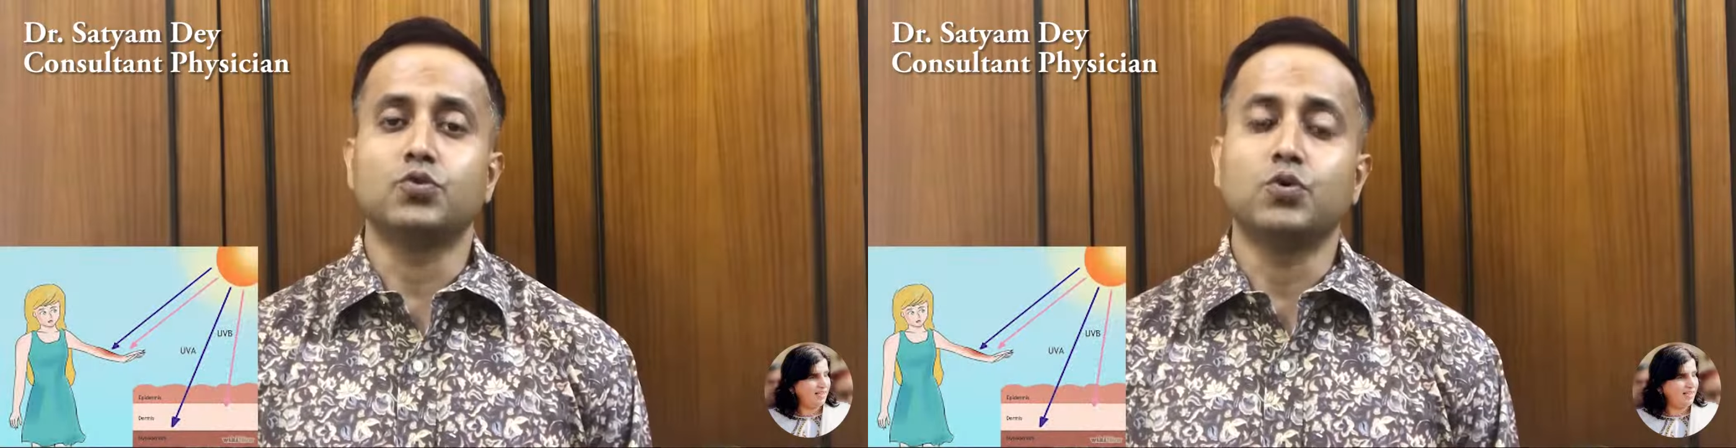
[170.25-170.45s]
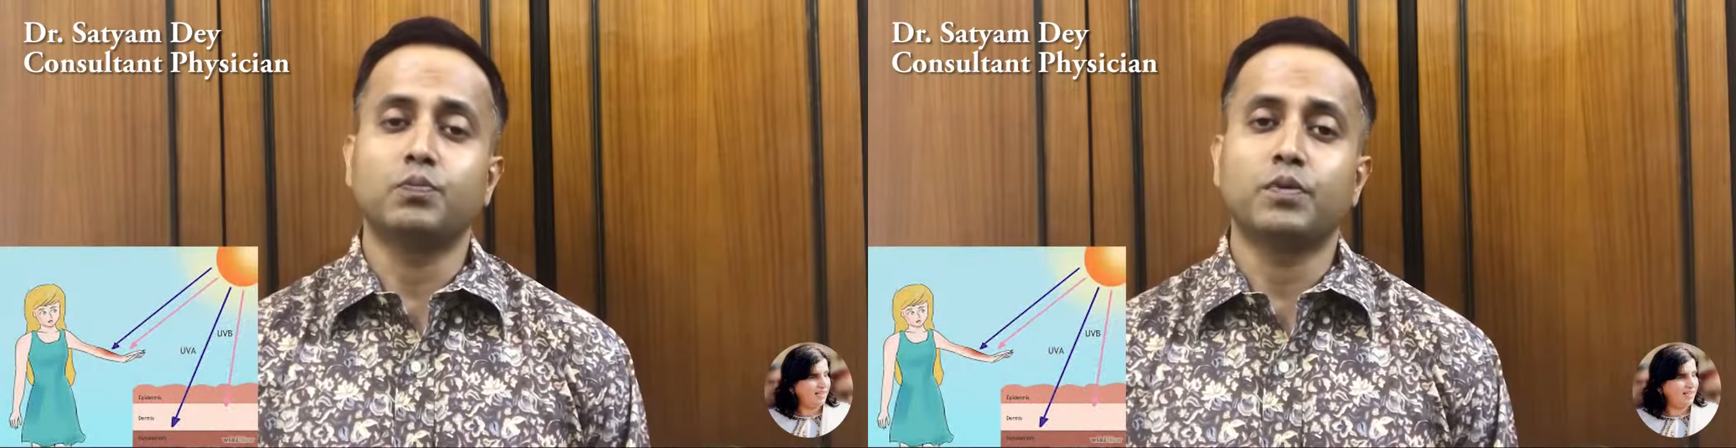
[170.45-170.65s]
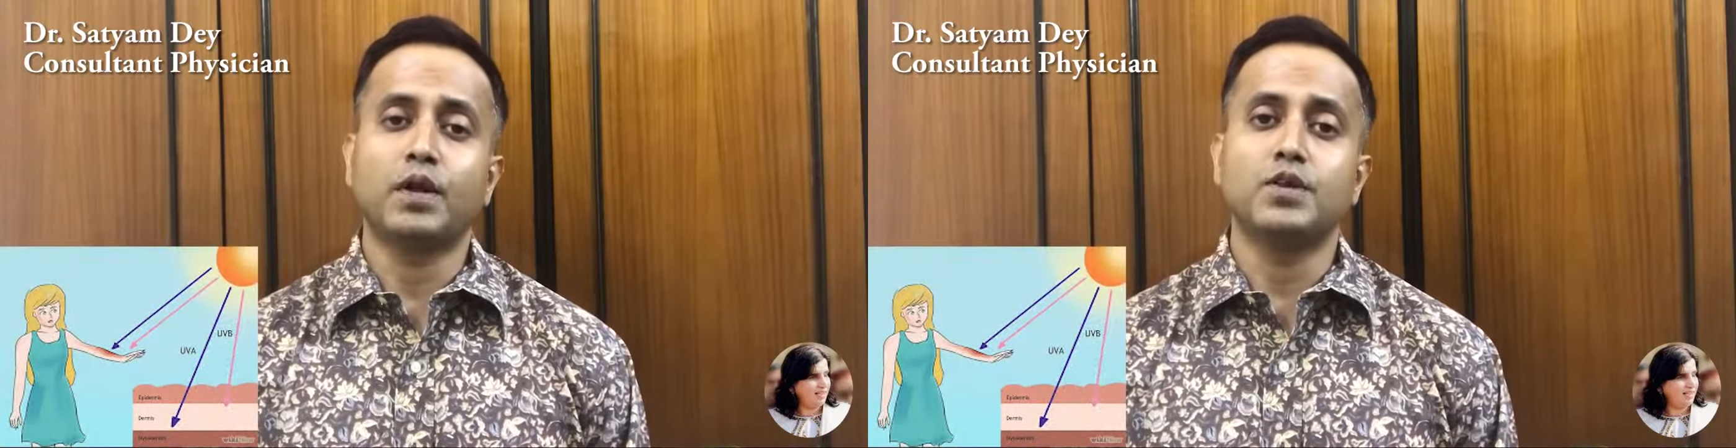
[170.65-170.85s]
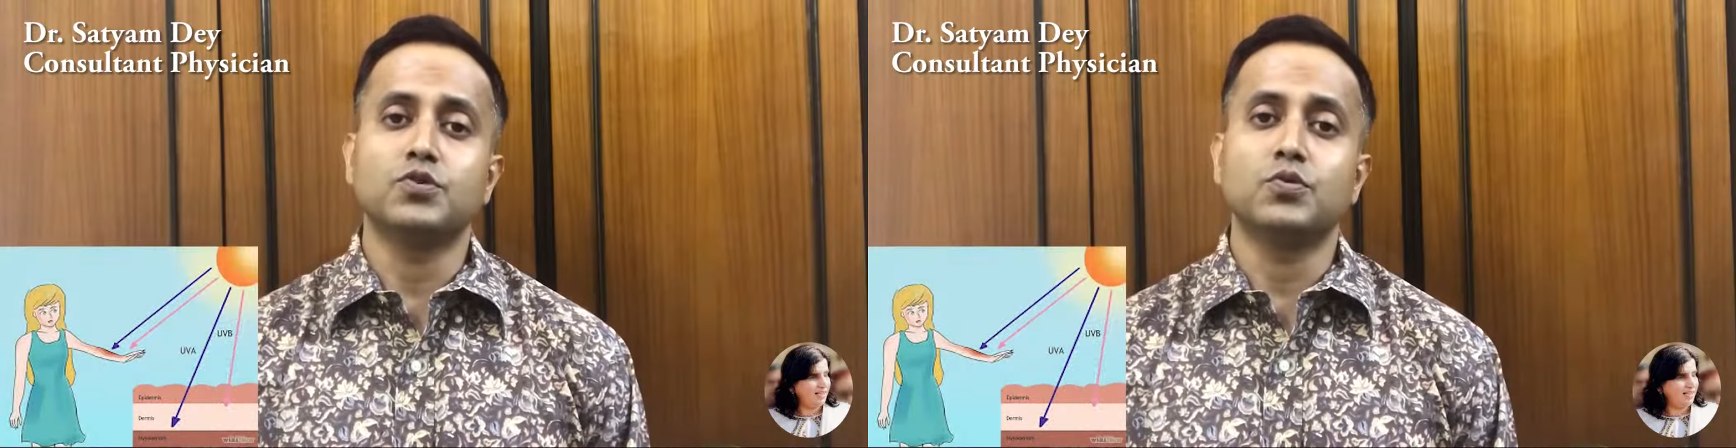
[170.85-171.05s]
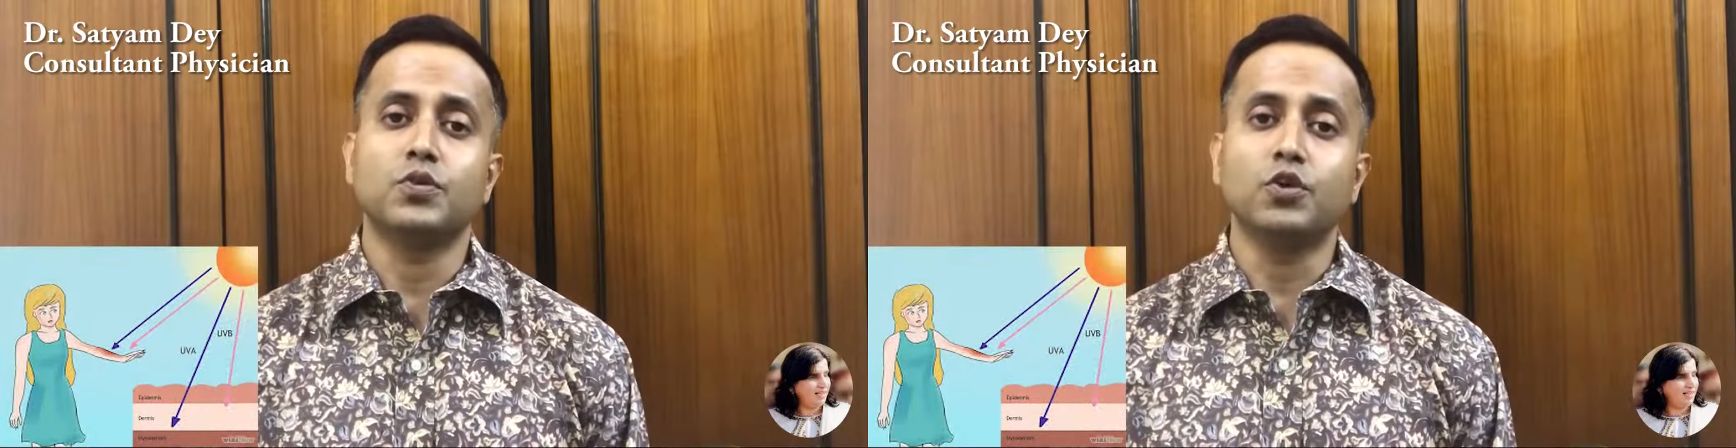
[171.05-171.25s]
जो धूप
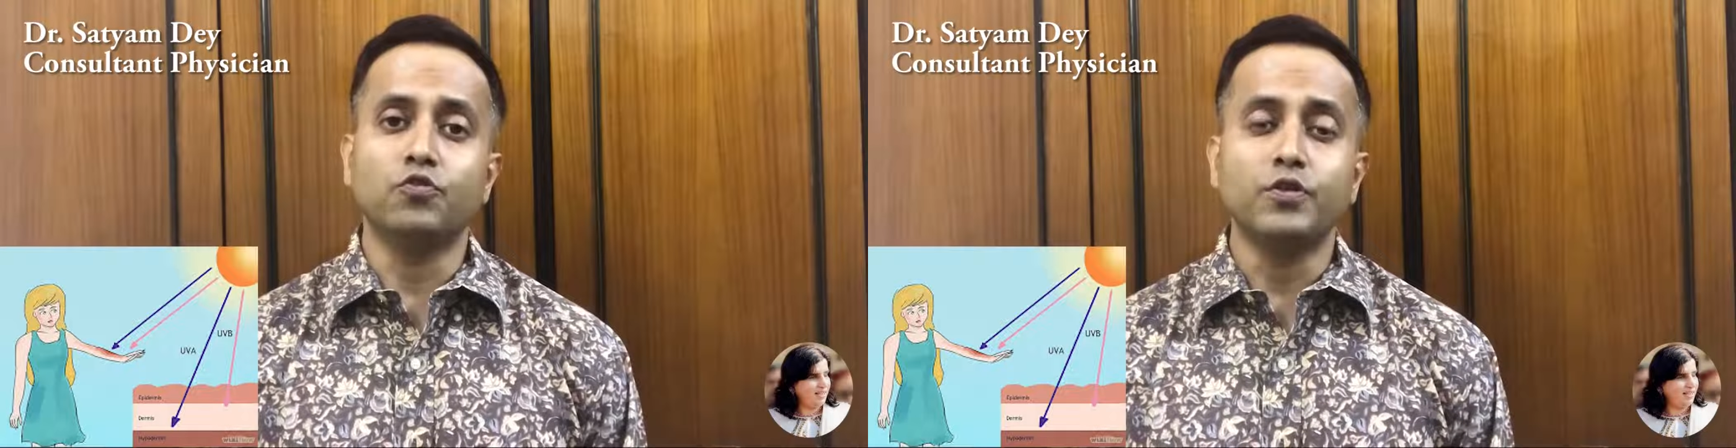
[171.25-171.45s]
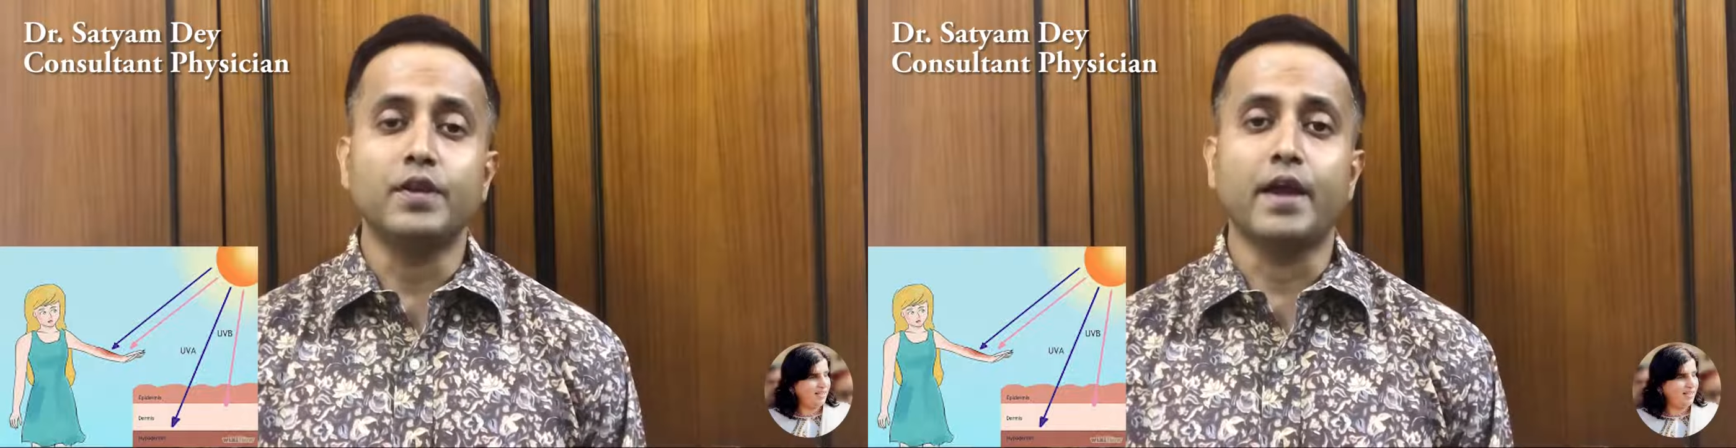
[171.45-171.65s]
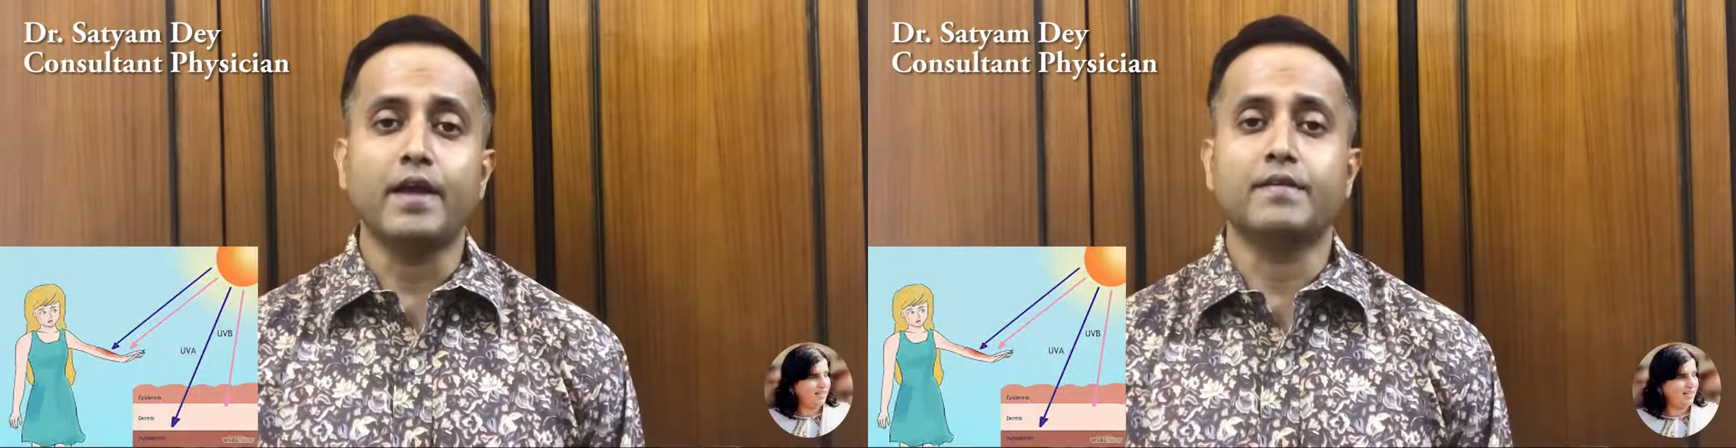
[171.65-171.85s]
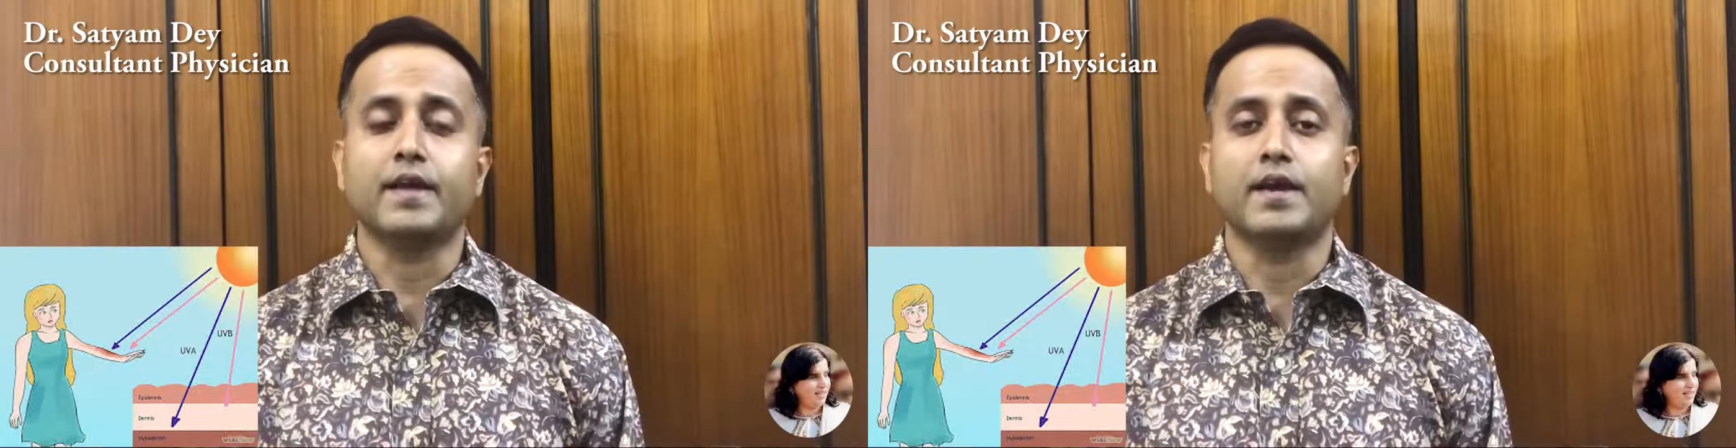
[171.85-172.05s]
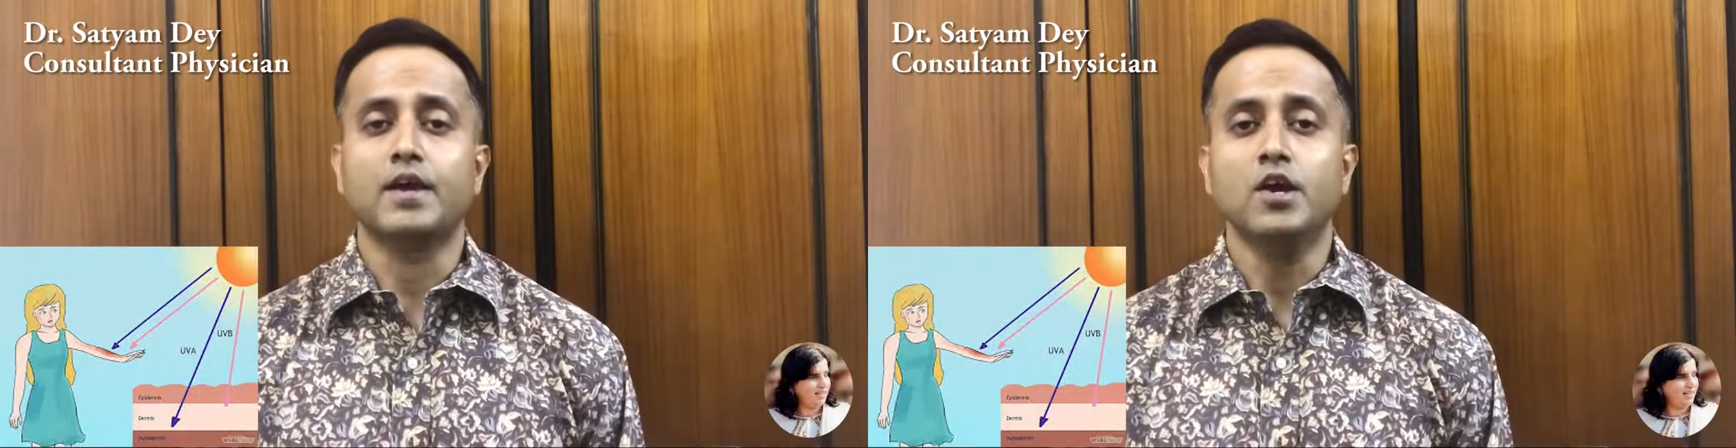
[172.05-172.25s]
की जो यूवी
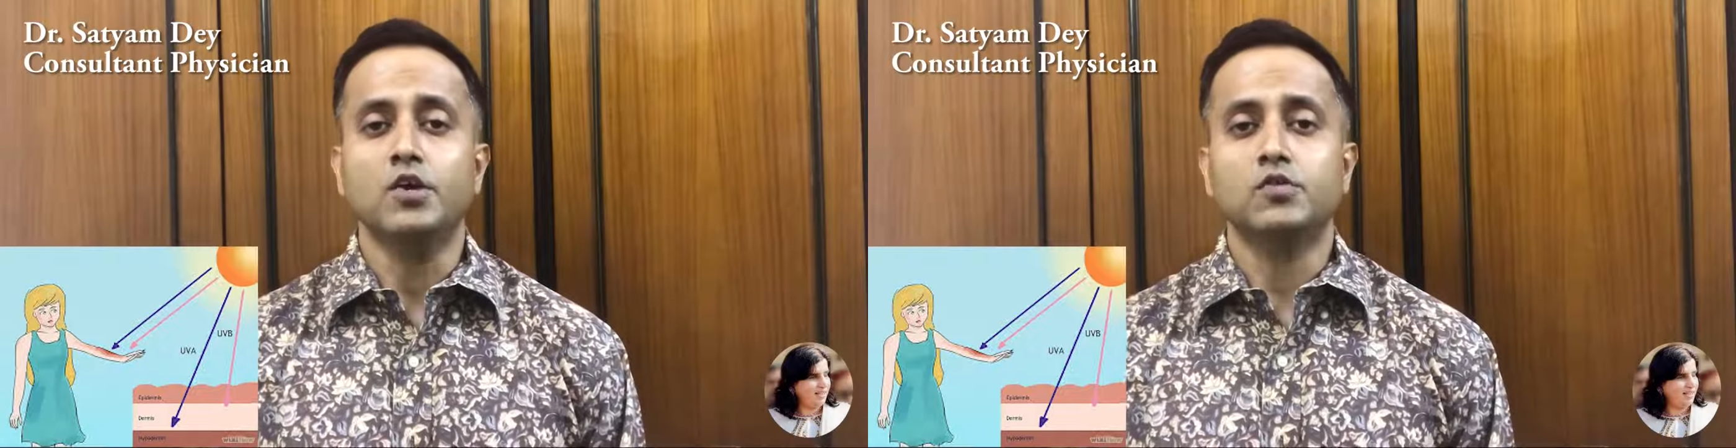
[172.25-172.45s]
रेज है